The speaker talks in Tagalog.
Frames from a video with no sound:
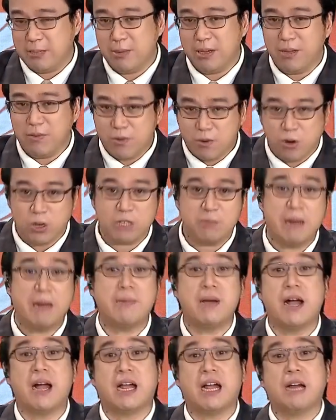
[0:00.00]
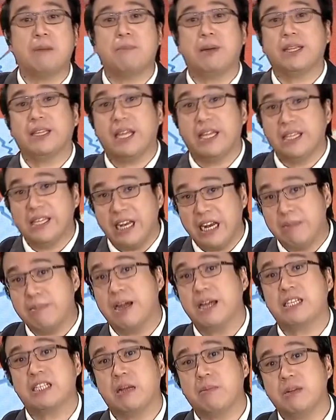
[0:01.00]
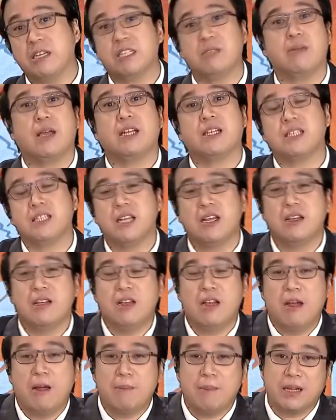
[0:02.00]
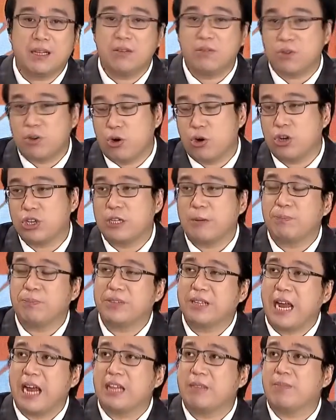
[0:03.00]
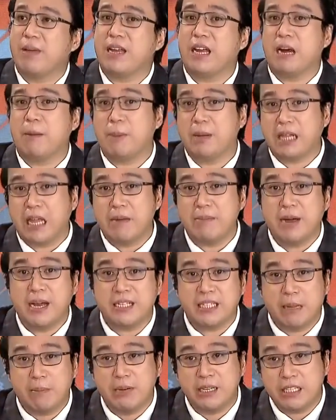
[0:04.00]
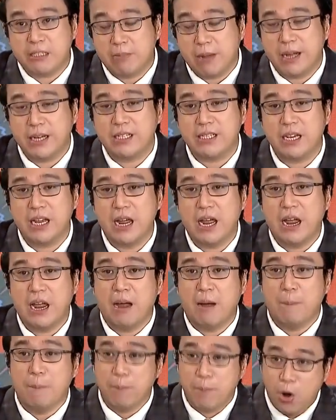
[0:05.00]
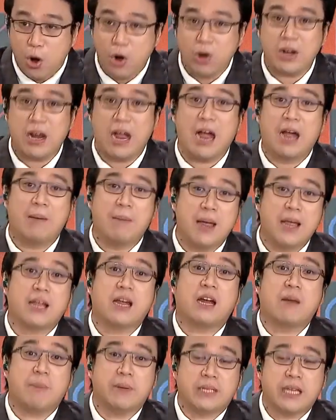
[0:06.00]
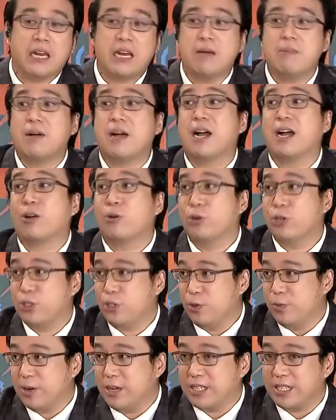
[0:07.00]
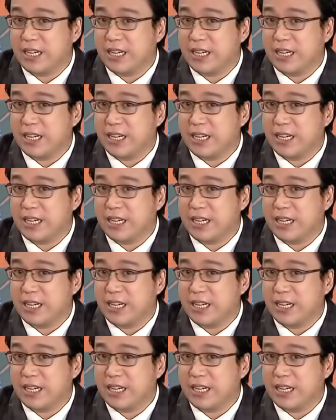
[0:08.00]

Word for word: But of course, may mga karapatan din ang mga establishments But of course, kahit may karapatan ang mga establishments, more ang may karapatan ang mga consumers.